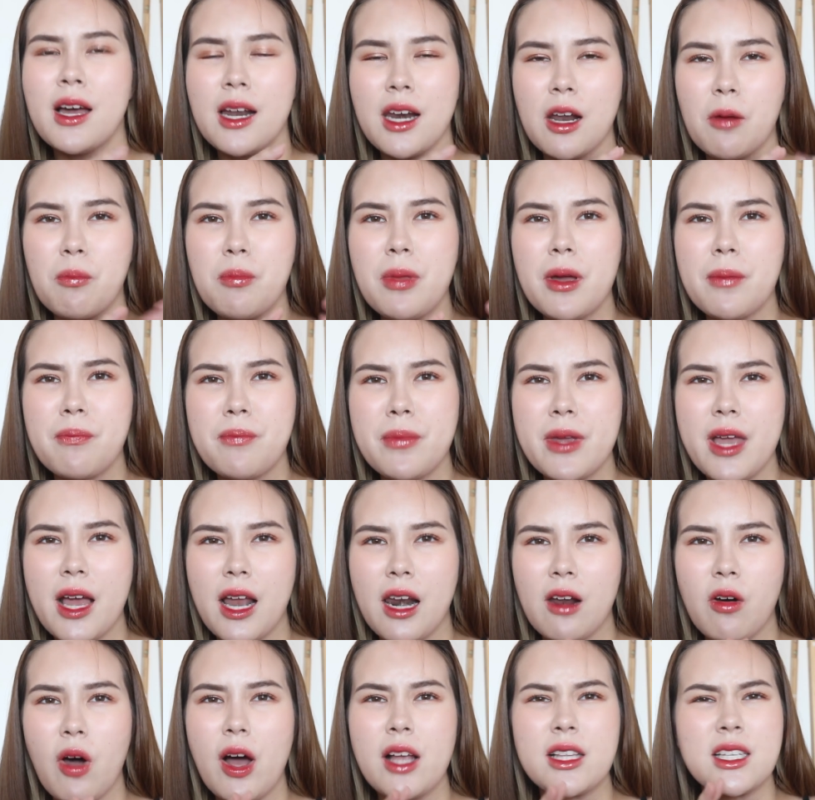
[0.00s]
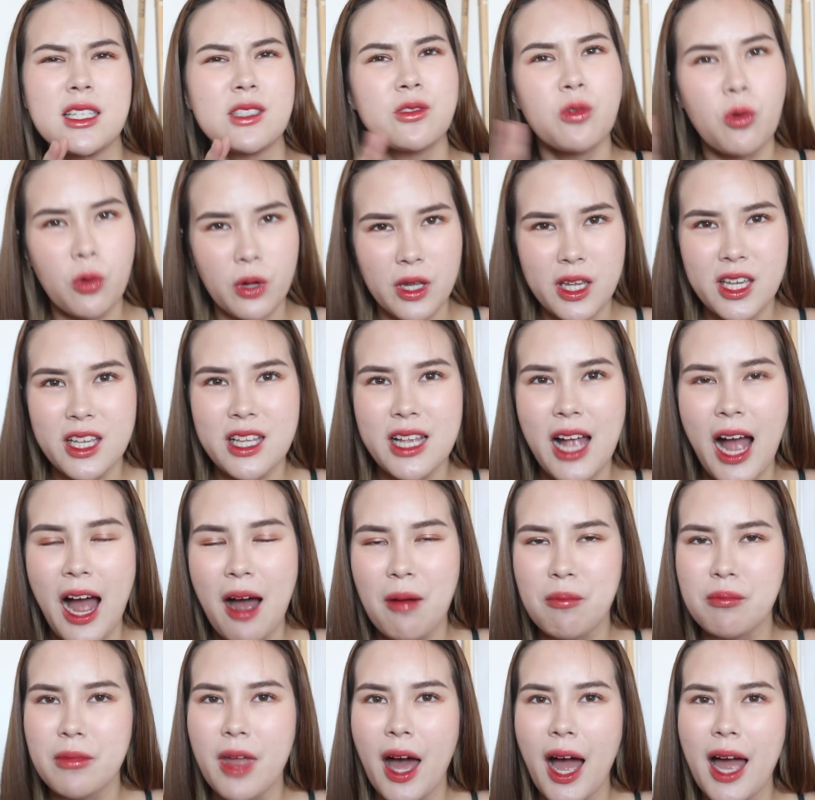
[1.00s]
แล้วปีกๆเราอาจจะส่งกลิ่นอั
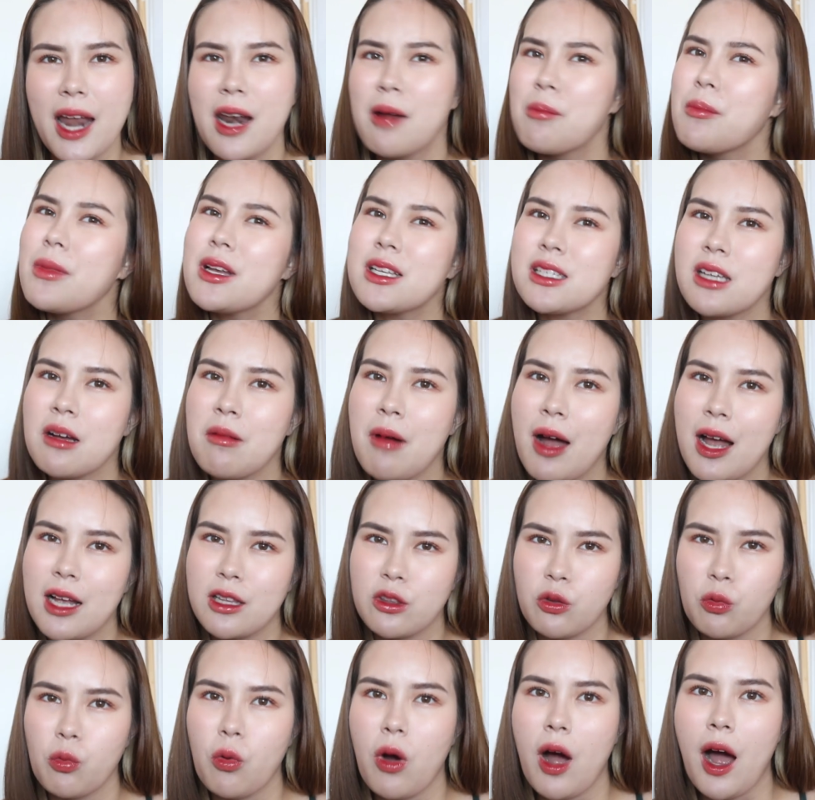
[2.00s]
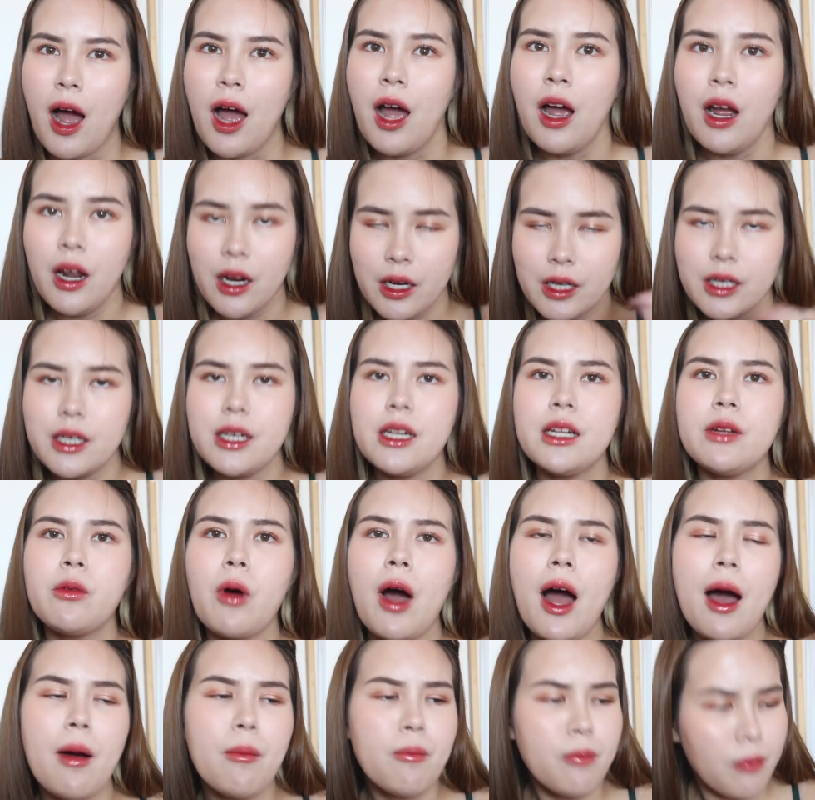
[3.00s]
บได้แล้วไม่สบายตัวเรียก
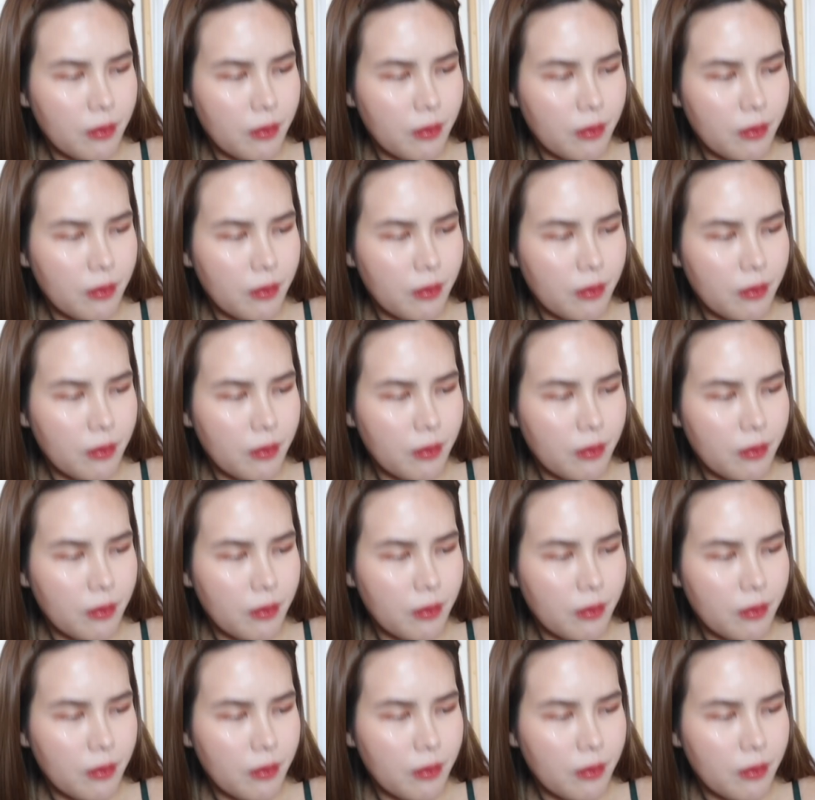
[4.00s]
ว่า